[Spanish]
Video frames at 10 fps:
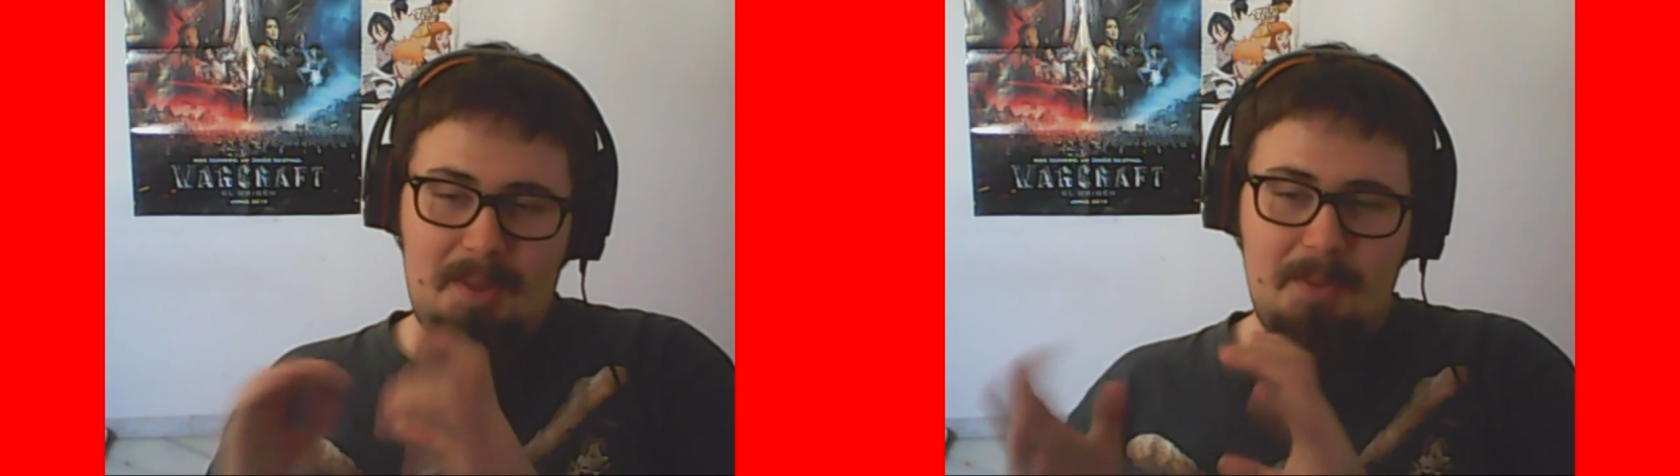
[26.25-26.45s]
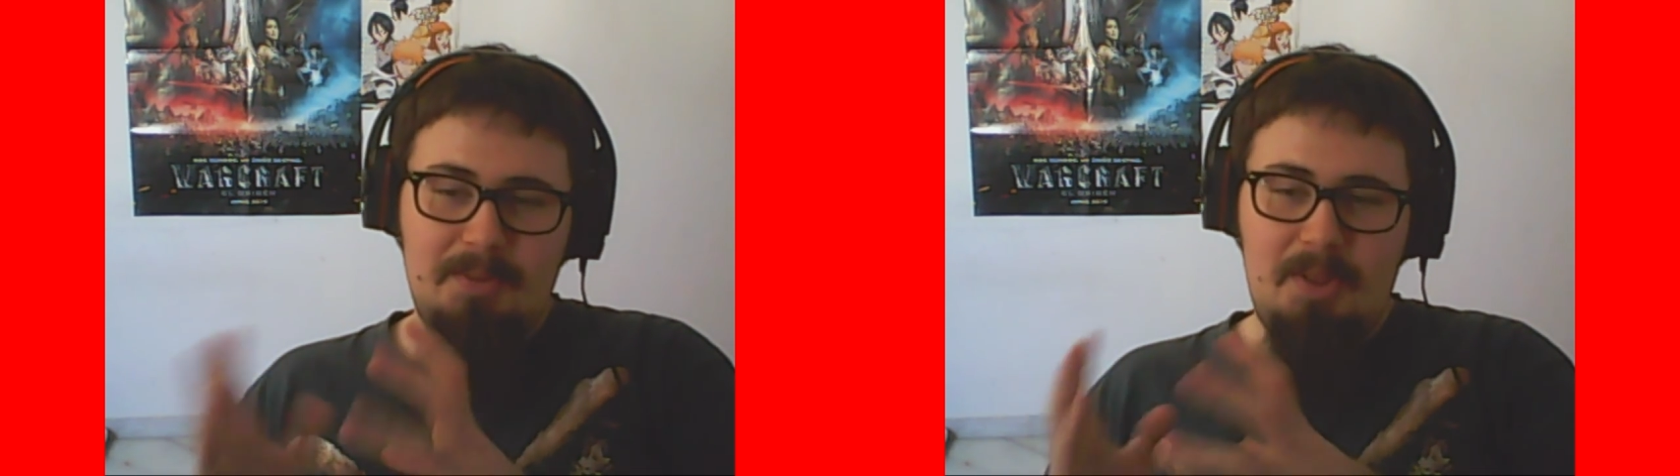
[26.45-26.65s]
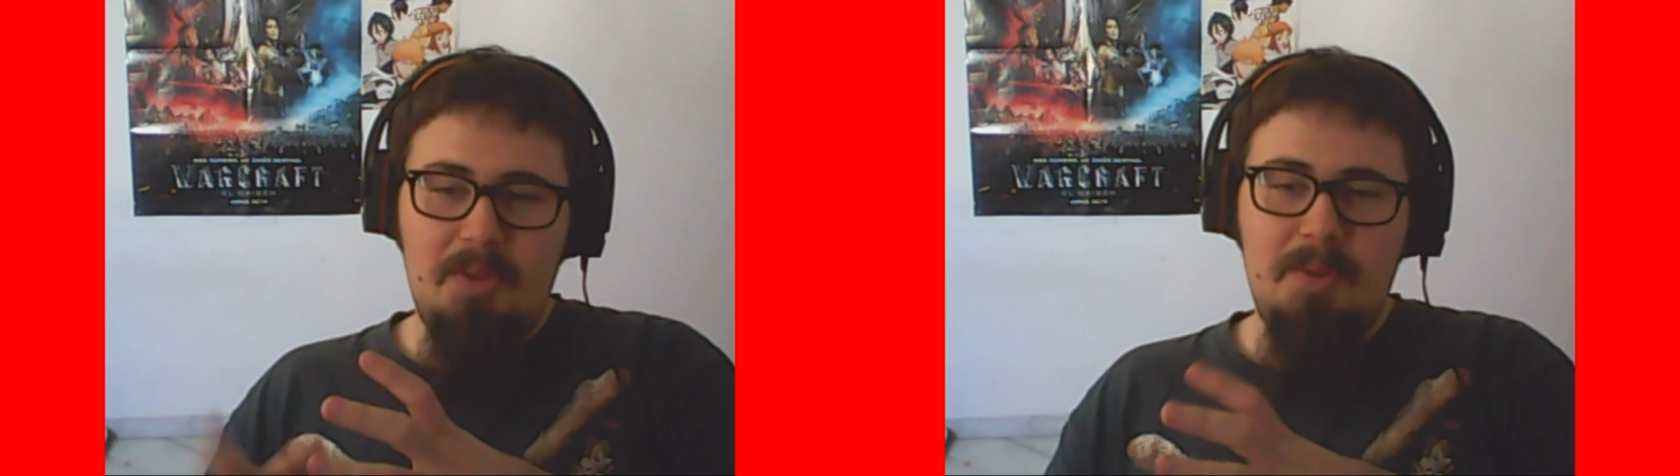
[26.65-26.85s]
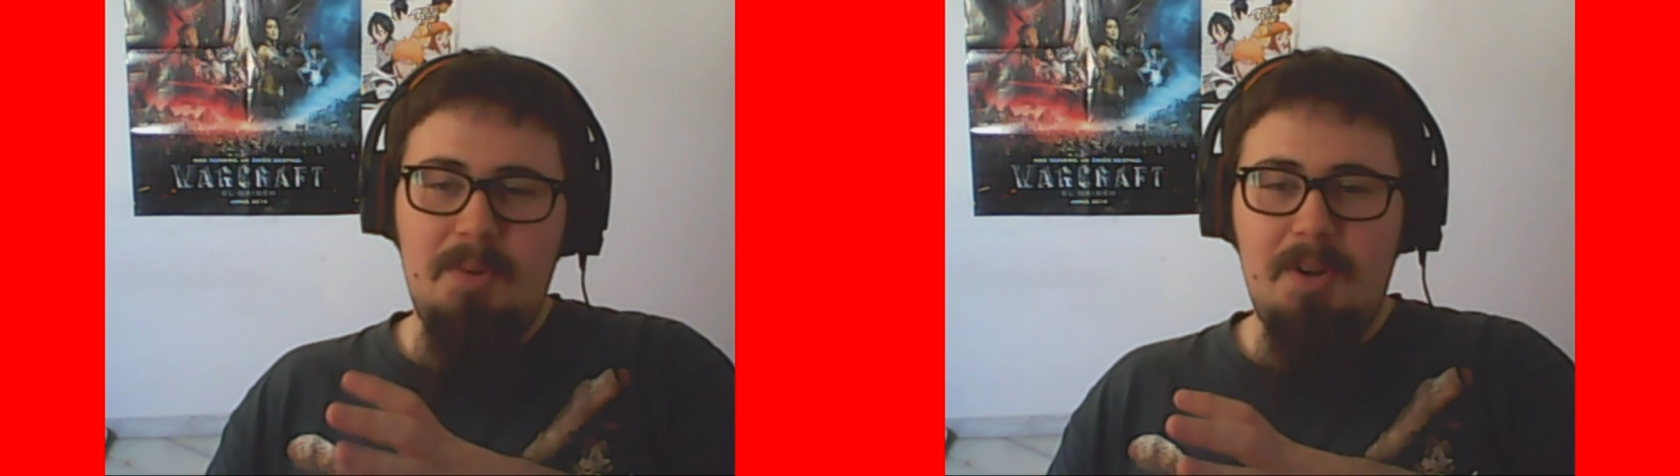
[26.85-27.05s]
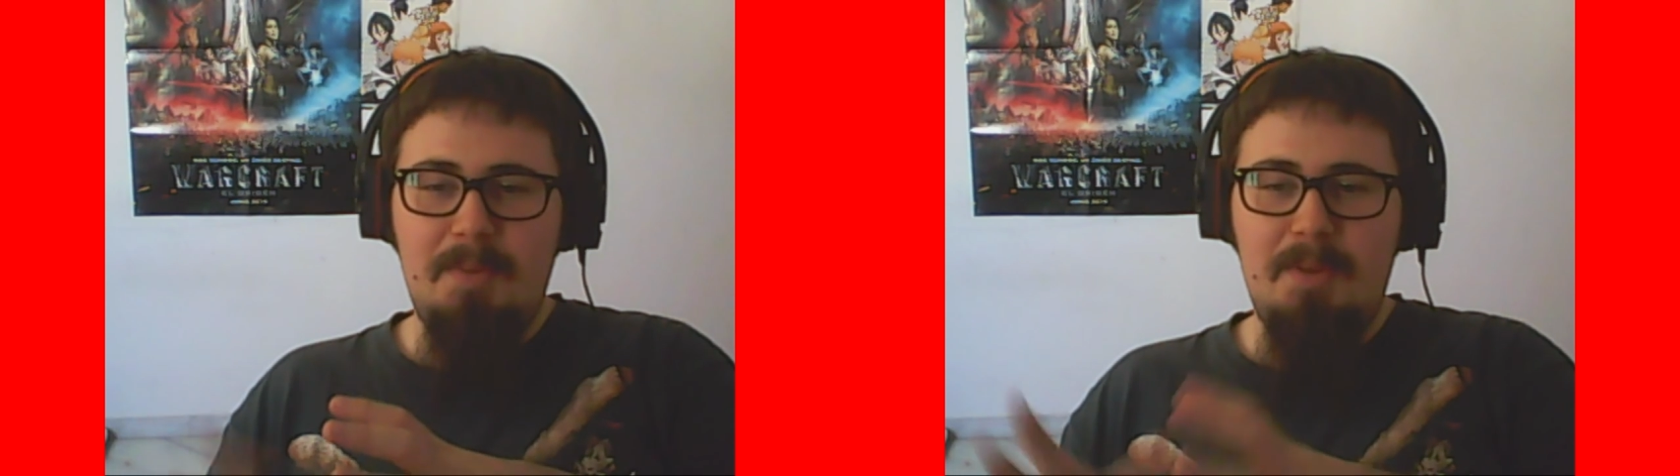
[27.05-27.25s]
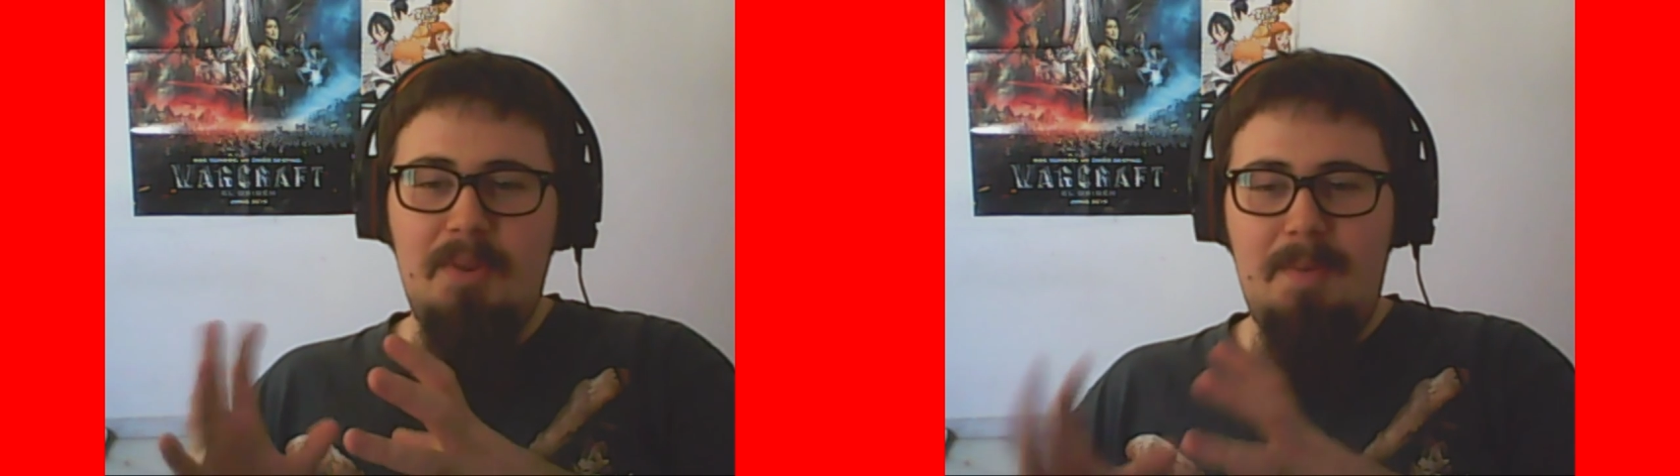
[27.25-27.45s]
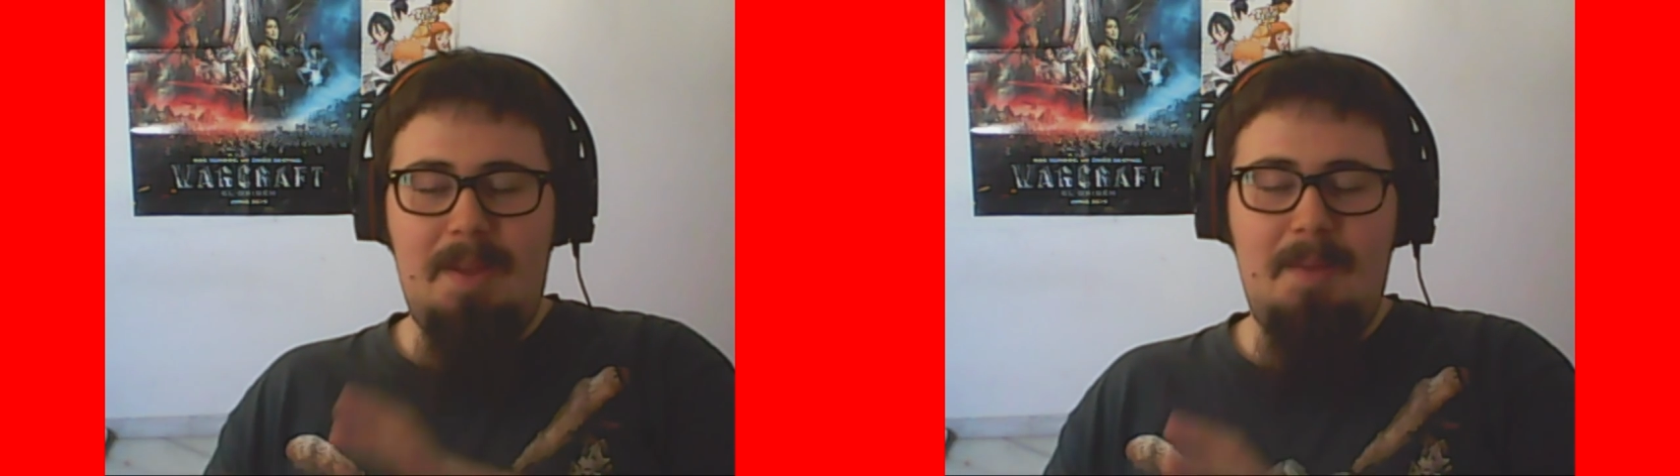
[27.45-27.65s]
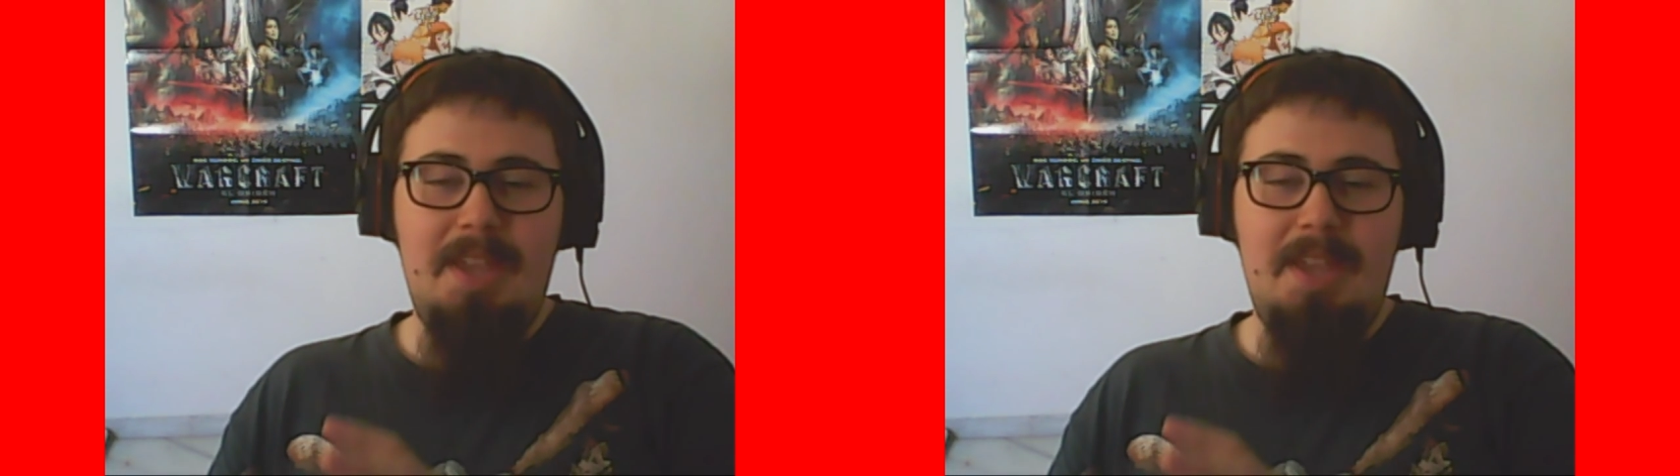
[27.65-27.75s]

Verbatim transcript: también usado un dibujo que me visto una amiga